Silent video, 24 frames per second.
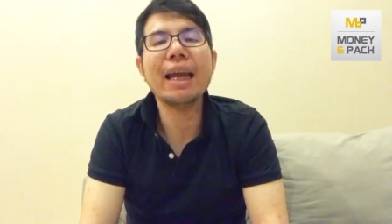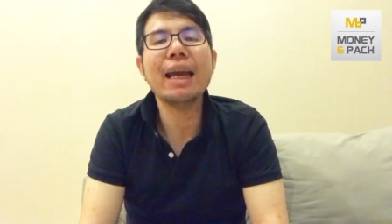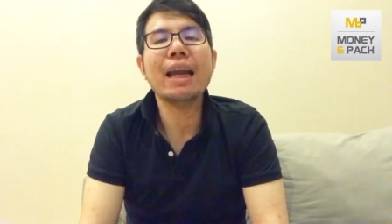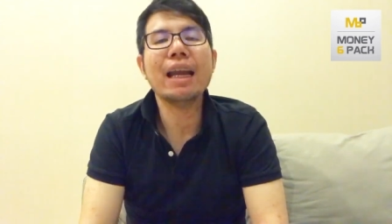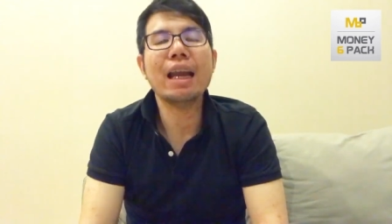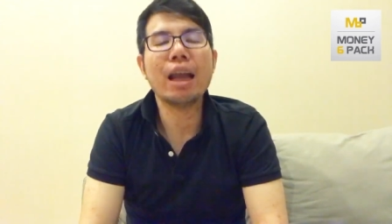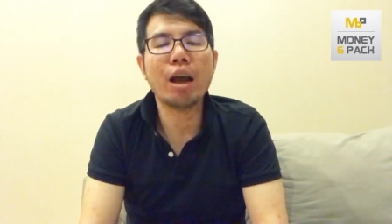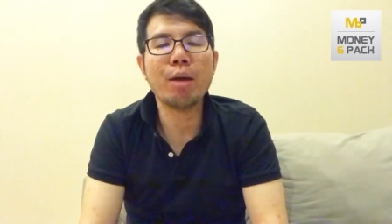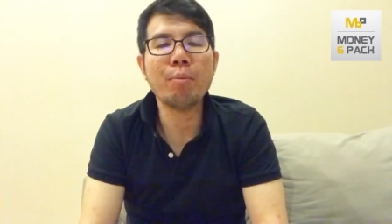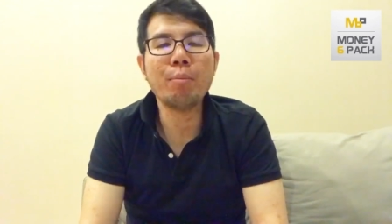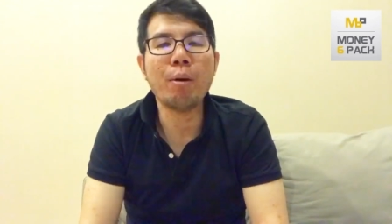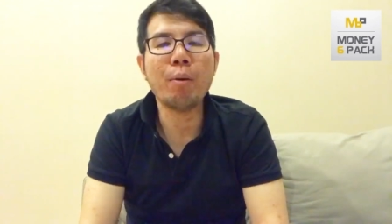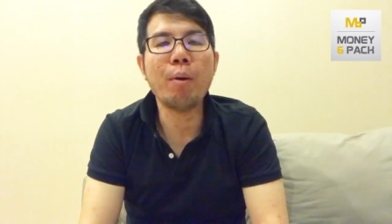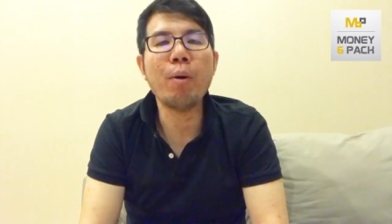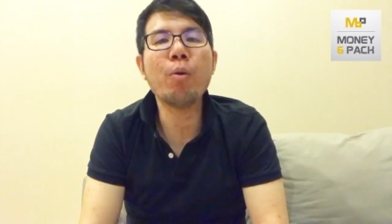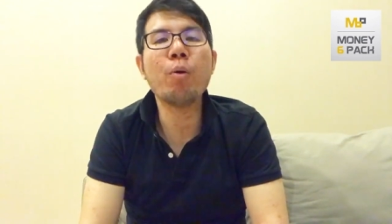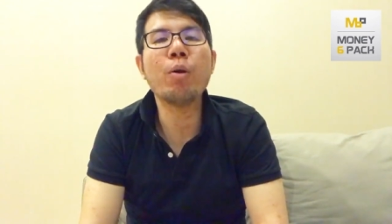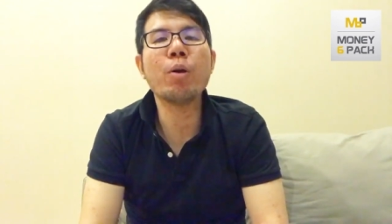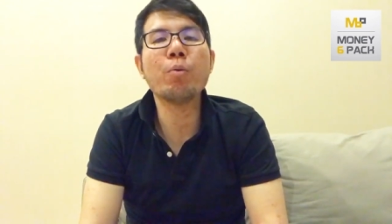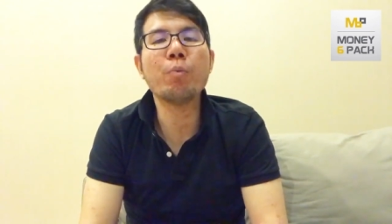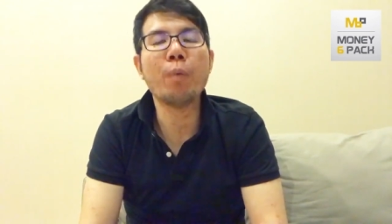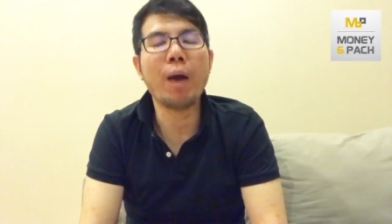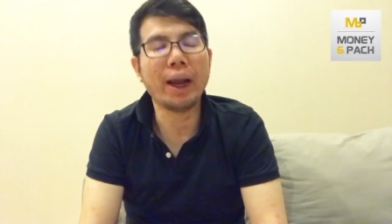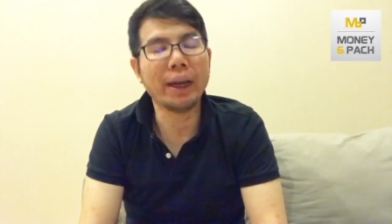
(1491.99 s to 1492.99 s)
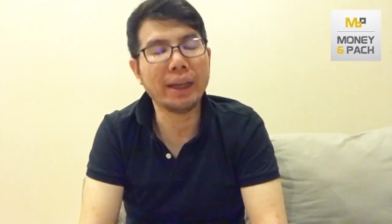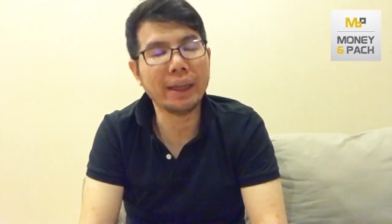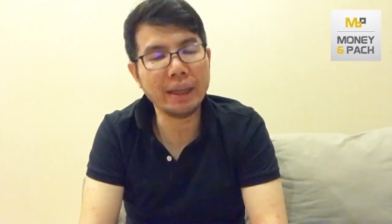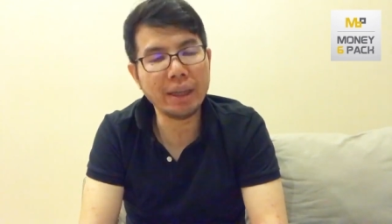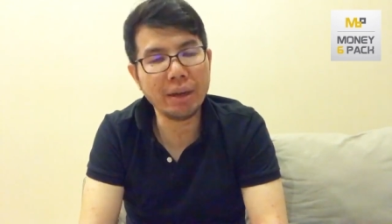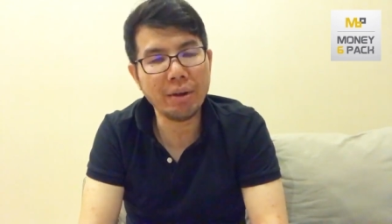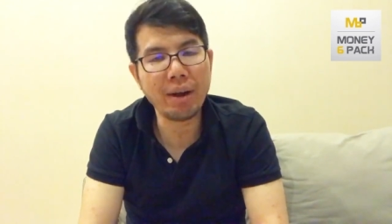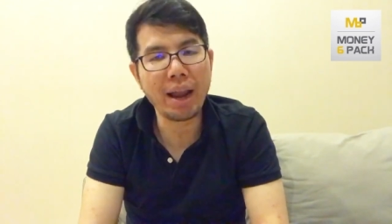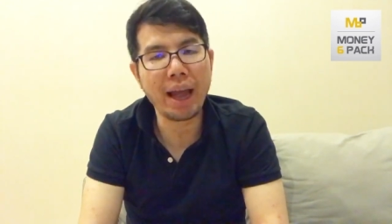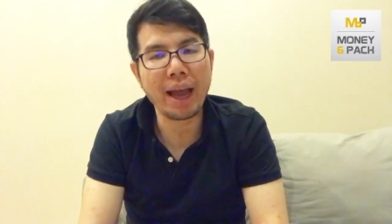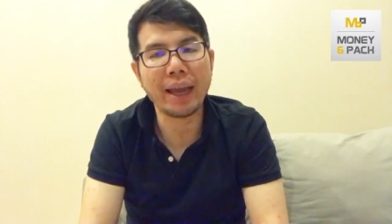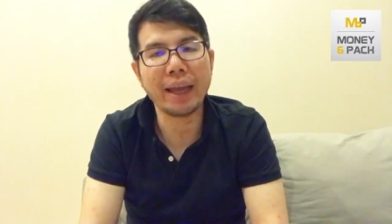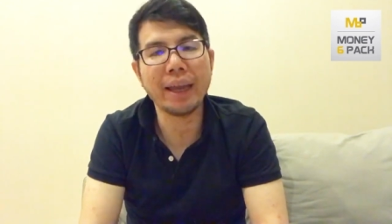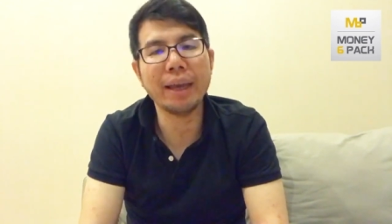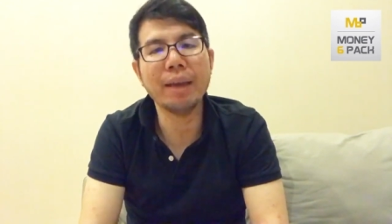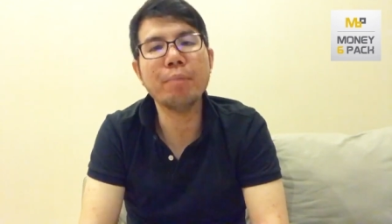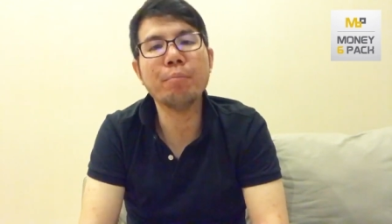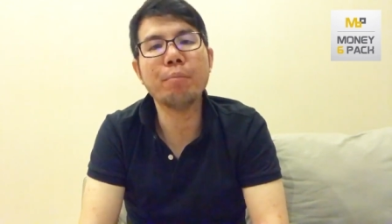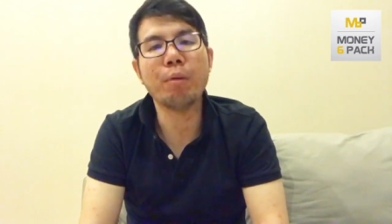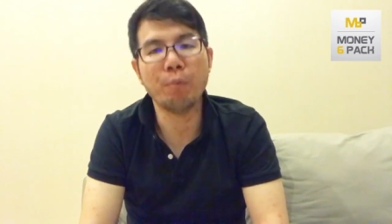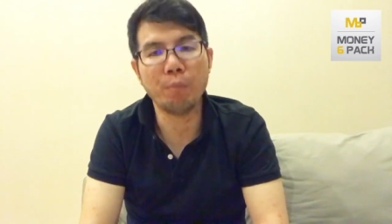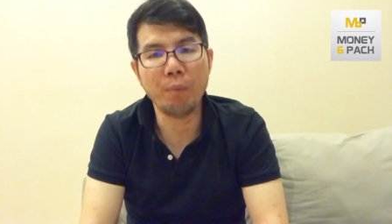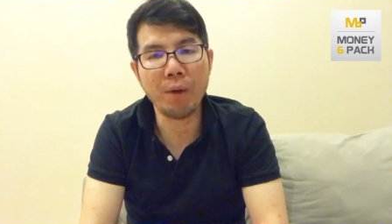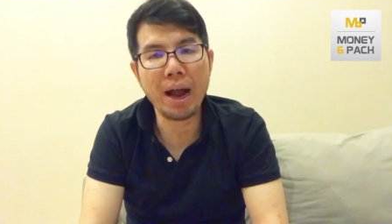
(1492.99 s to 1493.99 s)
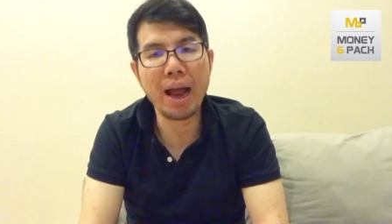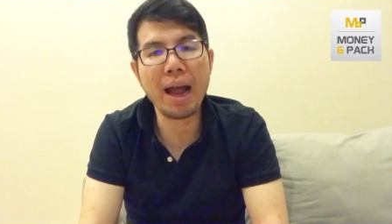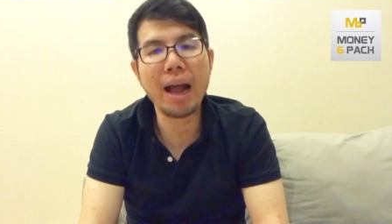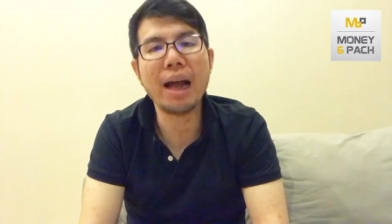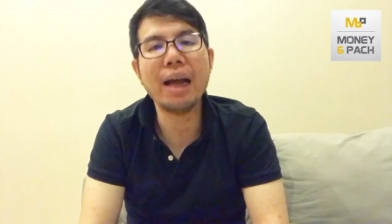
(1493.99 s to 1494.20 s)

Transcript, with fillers: แล้วก็บอกว่าคุณไหวที่เท่าไหร่ผมว่า